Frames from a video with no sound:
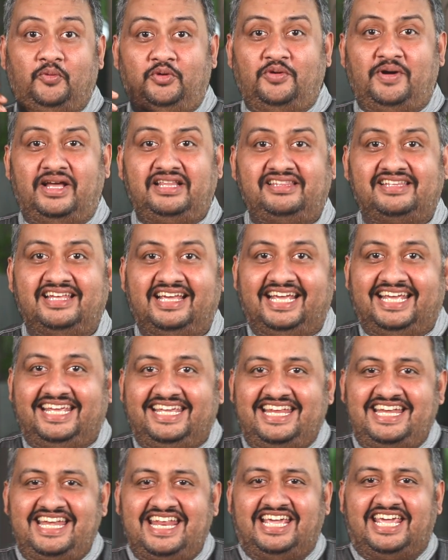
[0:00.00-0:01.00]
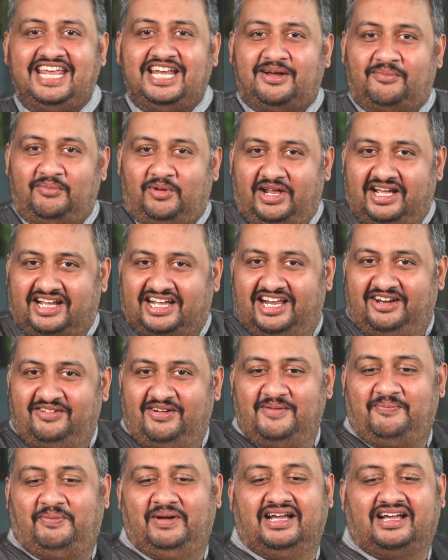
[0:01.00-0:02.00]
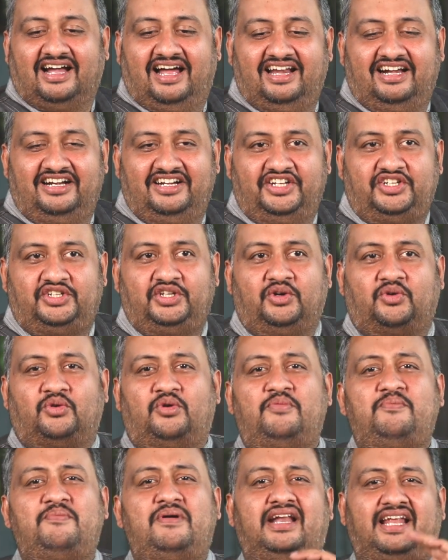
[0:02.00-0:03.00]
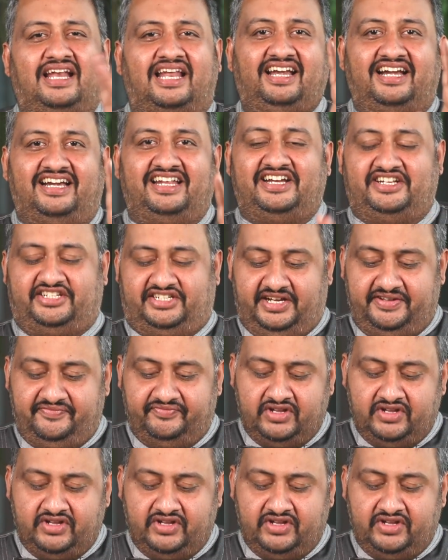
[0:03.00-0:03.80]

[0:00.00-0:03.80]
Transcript: வியூவர்ஸ் இன்றைக்கி நம்மளோட கருவேப்பிலை காளான் டிஷ்ஷு ரொம்ப நல்லா ரெடி ஆயிடுச்சு